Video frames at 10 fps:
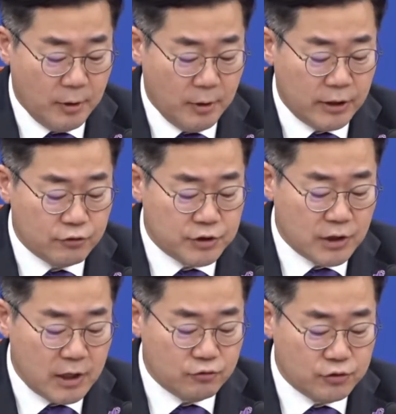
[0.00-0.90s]
명태균
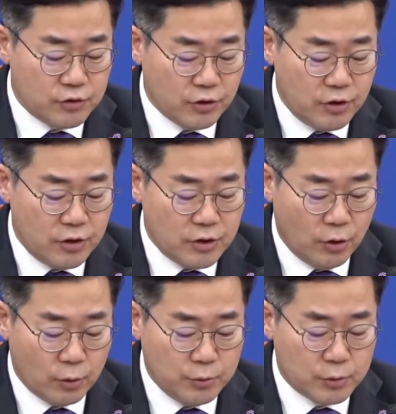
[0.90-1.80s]
씨가 윤석열
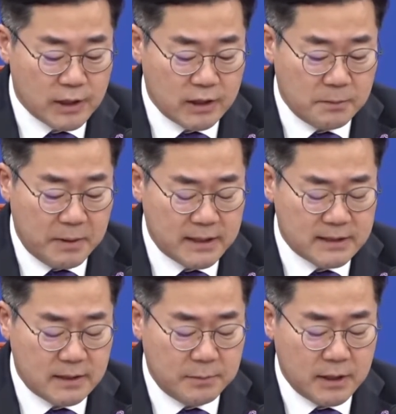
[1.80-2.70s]
여론조사를
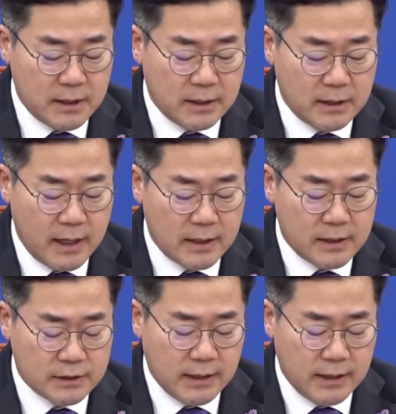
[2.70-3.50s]
81회